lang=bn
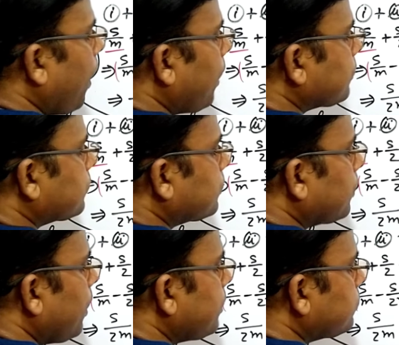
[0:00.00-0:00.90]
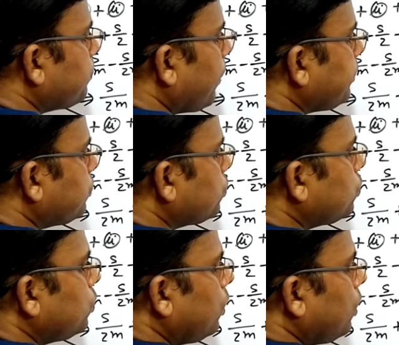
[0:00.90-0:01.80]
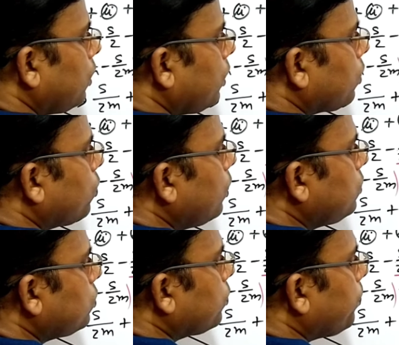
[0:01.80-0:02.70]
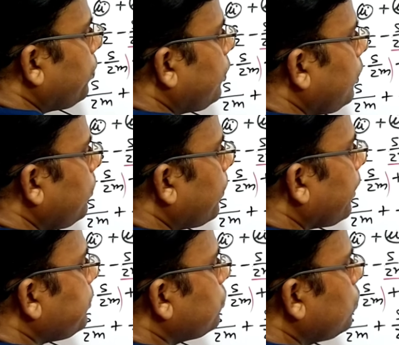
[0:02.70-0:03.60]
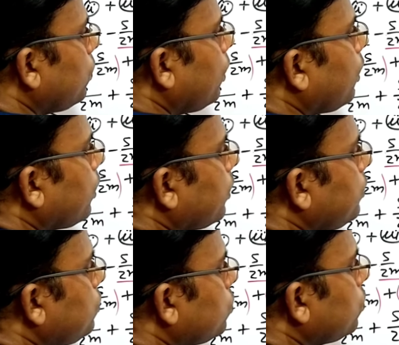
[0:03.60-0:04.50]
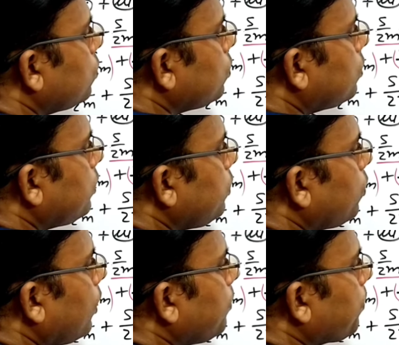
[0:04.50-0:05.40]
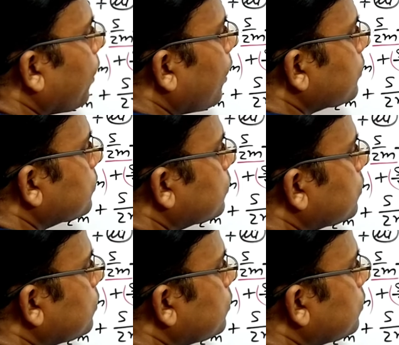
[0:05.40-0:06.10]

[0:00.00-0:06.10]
প্লাস এস বাই টু equal to v by 2 into t1 plus